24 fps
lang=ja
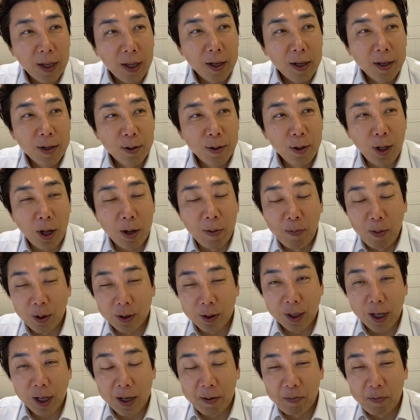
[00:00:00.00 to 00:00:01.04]
普段
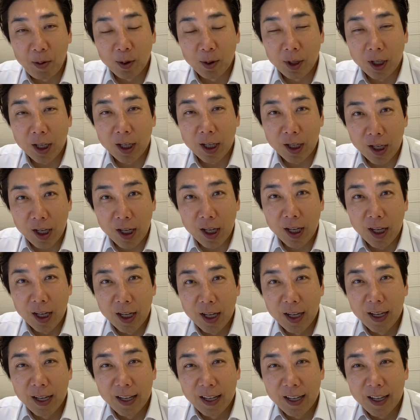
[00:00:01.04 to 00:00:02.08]
僕が一方的に、
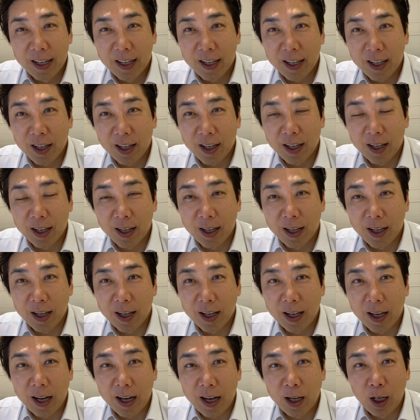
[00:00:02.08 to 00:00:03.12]
えー、